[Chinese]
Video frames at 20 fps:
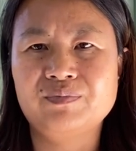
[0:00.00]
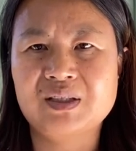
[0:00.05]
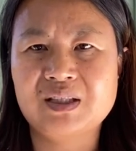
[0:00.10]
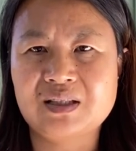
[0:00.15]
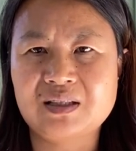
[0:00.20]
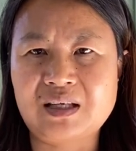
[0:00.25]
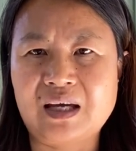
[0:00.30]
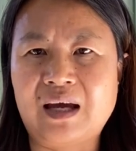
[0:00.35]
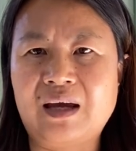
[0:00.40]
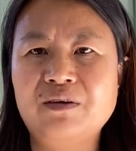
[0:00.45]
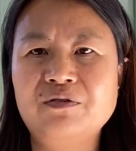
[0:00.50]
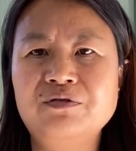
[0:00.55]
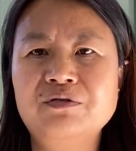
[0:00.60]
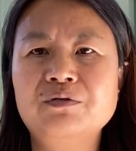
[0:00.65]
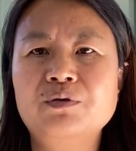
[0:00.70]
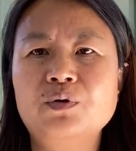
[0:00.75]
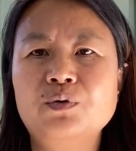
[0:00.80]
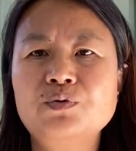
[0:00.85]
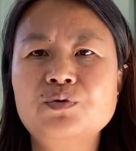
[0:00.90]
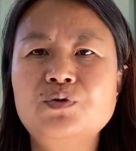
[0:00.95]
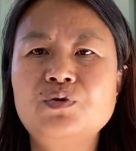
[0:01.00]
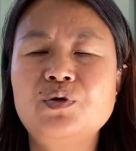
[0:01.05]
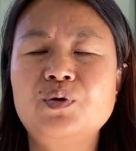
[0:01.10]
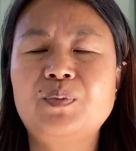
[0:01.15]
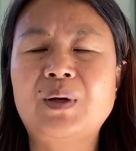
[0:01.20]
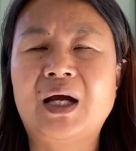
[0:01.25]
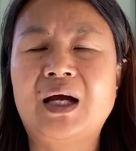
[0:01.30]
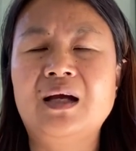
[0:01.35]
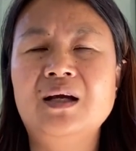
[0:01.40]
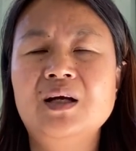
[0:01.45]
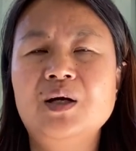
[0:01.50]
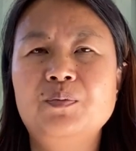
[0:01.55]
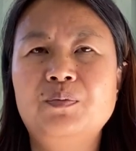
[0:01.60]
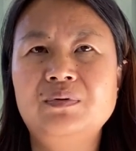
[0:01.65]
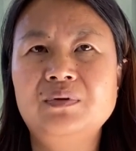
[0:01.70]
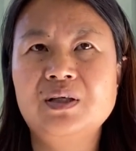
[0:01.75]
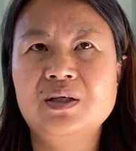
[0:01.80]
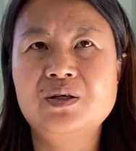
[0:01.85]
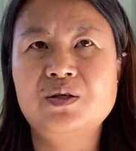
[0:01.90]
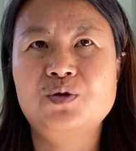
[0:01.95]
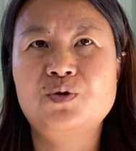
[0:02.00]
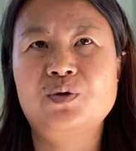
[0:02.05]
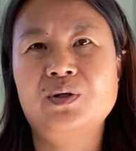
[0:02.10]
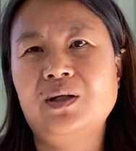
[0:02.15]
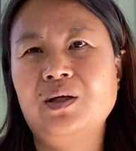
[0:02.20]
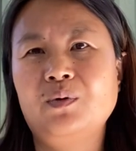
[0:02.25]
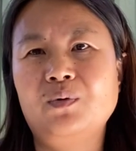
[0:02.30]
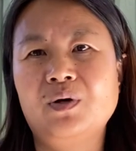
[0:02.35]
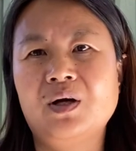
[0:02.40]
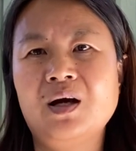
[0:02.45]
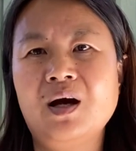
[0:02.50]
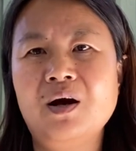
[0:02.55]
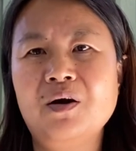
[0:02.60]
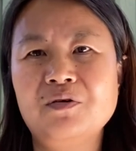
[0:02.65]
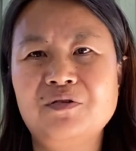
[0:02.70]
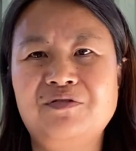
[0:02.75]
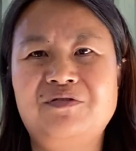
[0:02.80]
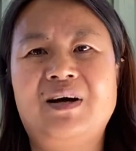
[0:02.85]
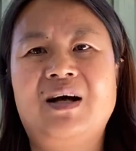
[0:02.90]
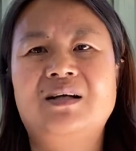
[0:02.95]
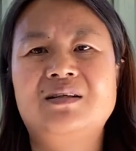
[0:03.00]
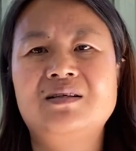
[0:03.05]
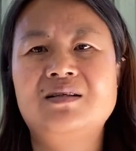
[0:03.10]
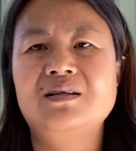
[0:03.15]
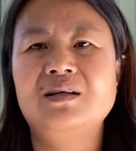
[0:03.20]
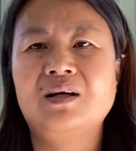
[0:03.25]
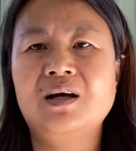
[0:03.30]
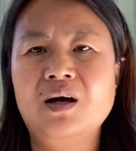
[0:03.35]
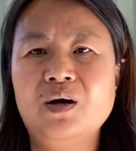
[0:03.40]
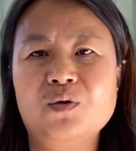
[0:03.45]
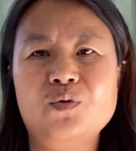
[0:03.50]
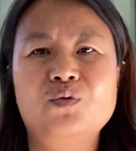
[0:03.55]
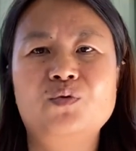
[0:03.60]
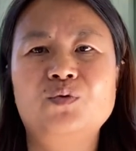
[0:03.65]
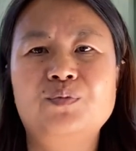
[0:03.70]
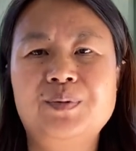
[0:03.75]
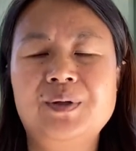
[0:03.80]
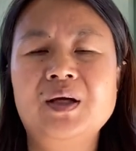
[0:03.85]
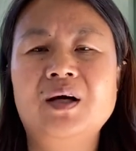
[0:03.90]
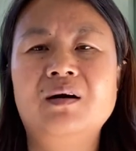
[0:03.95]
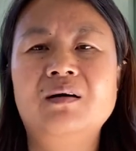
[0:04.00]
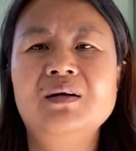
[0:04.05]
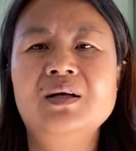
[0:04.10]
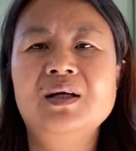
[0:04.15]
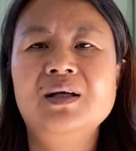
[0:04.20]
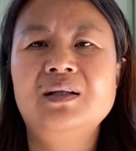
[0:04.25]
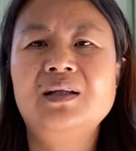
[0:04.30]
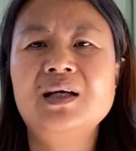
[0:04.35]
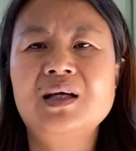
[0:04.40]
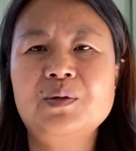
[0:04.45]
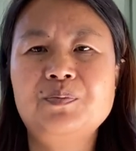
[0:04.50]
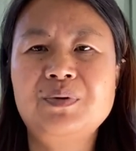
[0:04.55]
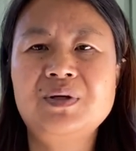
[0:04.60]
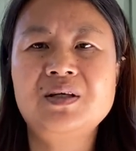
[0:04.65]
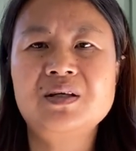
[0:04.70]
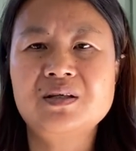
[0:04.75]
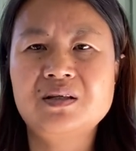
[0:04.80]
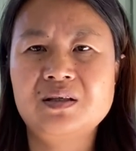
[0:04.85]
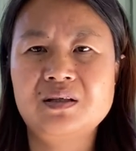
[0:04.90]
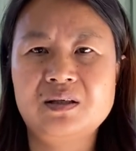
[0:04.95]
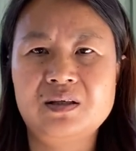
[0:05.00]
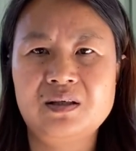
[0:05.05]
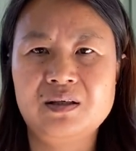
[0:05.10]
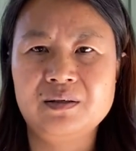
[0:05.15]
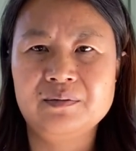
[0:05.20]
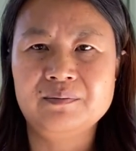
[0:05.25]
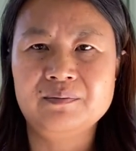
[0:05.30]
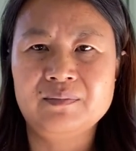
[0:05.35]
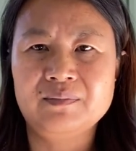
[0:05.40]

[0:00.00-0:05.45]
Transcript: 财富工具吧，不能是说的我靠房子、靠股票，那个毕竟是